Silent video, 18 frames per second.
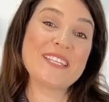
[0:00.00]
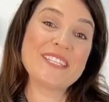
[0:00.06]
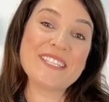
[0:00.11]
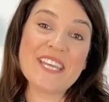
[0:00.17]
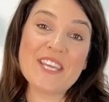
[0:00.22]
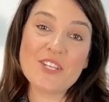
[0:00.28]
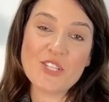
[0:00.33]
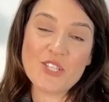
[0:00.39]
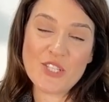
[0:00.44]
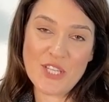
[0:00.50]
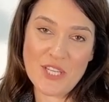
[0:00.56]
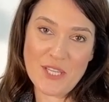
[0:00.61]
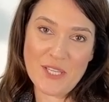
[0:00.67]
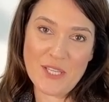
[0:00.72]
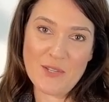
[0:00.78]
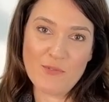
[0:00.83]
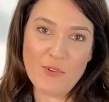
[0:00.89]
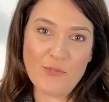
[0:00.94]
na C
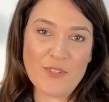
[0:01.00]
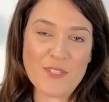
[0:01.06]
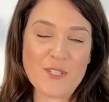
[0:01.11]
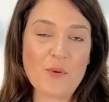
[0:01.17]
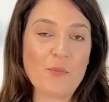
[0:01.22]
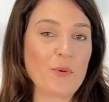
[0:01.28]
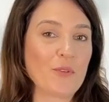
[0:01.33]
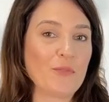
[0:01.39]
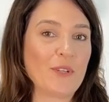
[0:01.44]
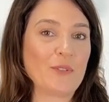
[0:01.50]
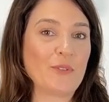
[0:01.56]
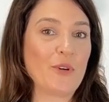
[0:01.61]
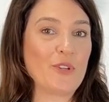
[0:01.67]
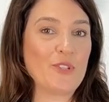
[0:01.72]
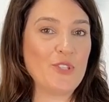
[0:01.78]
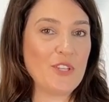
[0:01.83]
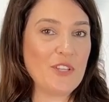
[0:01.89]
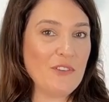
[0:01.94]
Vou fazer um
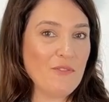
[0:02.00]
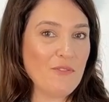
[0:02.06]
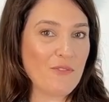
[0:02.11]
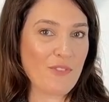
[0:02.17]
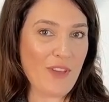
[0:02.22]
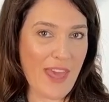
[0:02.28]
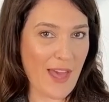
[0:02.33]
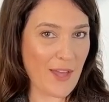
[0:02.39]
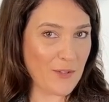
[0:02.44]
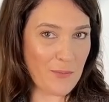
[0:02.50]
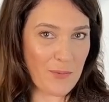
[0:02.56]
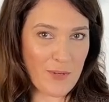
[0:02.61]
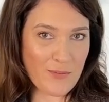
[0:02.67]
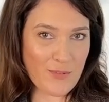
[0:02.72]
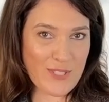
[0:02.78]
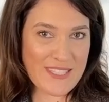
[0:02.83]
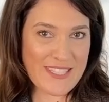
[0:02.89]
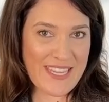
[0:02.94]
provador de inverno
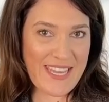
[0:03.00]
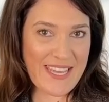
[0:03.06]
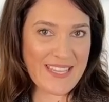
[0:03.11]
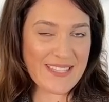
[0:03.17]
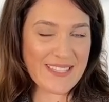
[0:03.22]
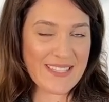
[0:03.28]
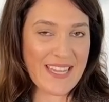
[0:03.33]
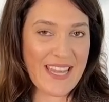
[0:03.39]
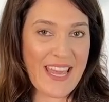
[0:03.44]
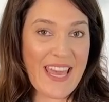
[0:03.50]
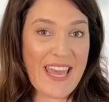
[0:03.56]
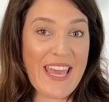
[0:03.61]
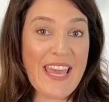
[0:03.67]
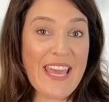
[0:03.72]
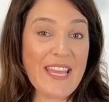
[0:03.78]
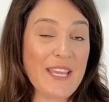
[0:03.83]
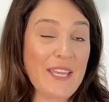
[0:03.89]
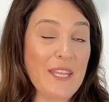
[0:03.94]
para vocês.
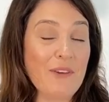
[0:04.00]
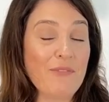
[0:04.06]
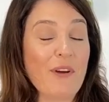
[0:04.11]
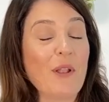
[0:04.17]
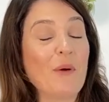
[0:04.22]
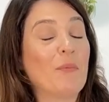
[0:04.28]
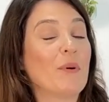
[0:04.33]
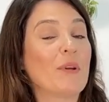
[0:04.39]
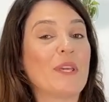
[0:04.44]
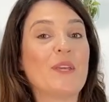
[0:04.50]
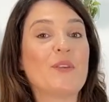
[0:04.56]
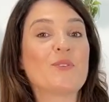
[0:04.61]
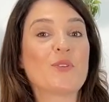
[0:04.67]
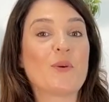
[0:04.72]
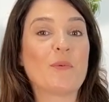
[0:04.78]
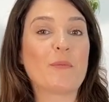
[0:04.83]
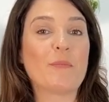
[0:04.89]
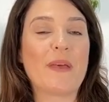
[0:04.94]
Queria falar um pouquinho
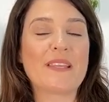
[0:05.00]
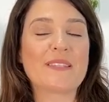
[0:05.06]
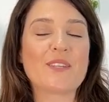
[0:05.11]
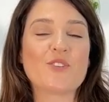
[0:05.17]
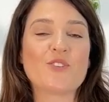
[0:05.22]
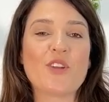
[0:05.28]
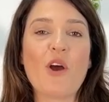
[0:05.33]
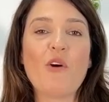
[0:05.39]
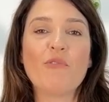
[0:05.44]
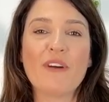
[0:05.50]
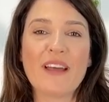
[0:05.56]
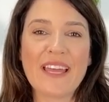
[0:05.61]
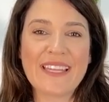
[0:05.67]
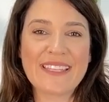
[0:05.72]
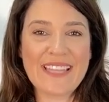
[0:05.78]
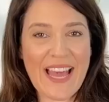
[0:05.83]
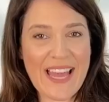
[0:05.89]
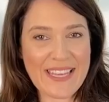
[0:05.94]
sobre peças de
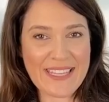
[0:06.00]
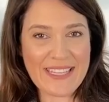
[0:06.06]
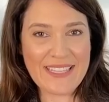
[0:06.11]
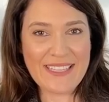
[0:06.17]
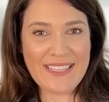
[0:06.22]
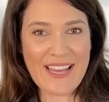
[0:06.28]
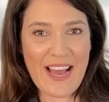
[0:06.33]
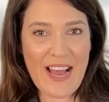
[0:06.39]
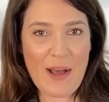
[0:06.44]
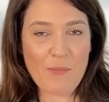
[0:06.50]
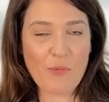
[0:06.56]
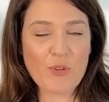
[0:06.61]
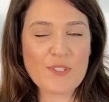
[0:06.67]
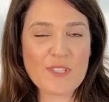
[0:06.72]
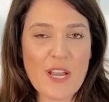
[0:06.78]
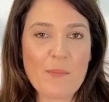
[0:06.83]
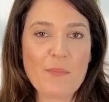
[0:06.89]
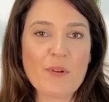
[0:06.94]
alfaiataria,
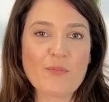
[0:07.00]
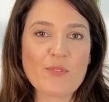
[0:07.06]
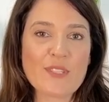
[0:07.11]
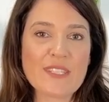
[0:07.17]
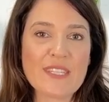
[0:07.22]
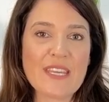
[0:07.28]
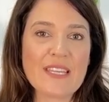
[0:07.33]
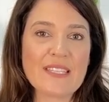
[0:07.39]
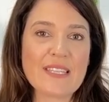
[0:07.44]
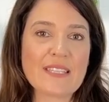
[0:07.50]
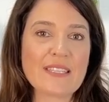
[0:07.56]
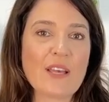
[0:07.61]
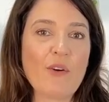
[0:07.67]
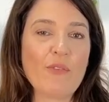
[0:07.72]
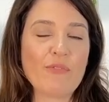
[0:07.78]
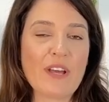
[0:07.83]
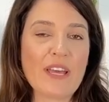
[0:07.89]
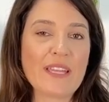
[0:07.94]
mostrar para vocês
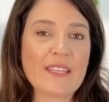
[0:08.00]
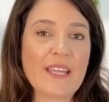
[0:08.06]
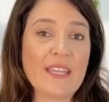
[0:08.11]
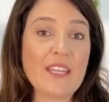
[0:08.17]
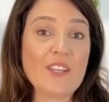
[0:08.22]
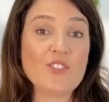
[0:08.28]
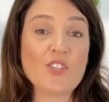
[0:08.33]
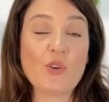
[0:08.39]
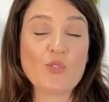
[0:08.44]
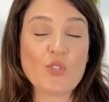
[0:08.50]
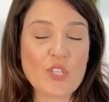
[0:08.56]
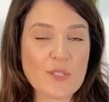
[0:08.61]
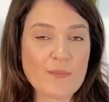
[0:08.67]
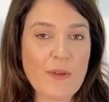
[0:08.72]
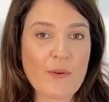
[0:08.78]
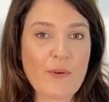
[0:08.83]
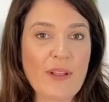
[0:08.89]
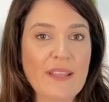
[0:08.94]
essa alfaiataria de
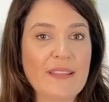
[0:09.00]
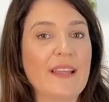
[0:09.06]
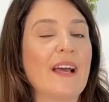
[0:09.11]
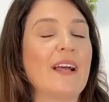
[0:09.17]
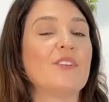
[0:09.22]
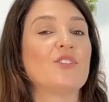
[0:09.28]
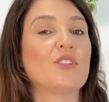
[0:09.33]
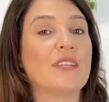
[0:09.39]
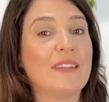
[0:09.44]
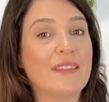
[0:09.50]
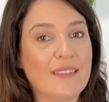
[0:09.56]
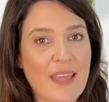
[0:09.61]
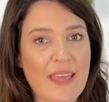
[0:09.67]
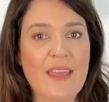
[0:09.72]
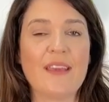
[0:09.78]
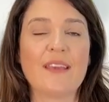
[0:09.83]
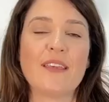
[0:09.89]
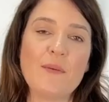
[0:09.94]
altíssima qualidade que
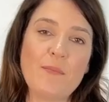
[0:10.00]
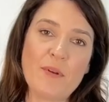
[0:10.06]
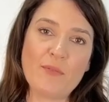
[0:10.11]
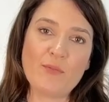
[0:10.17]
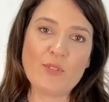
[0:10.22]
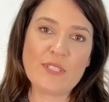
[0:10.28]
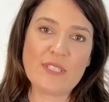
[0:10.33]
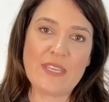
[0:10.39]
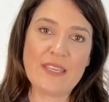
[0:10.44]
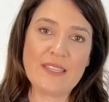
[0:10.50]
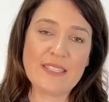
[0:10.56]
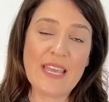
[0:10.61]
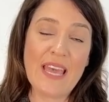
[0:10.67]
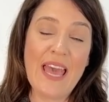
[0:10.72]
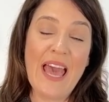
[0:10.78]
tem aqui para vocês.